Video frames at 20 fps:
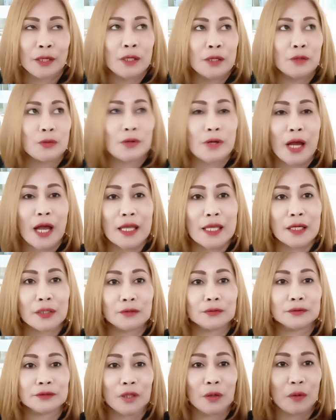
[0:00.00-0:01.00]
kung kaya
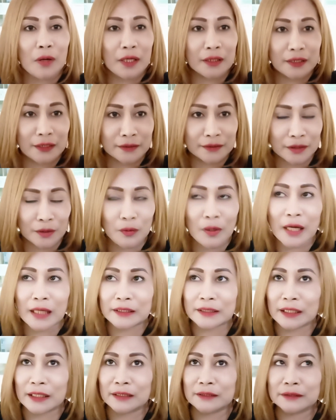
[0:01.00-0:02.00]
kong tawanan,
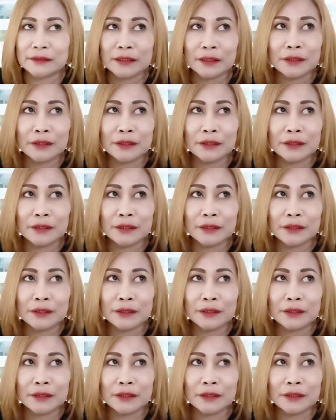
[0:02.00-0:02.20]
tawanan.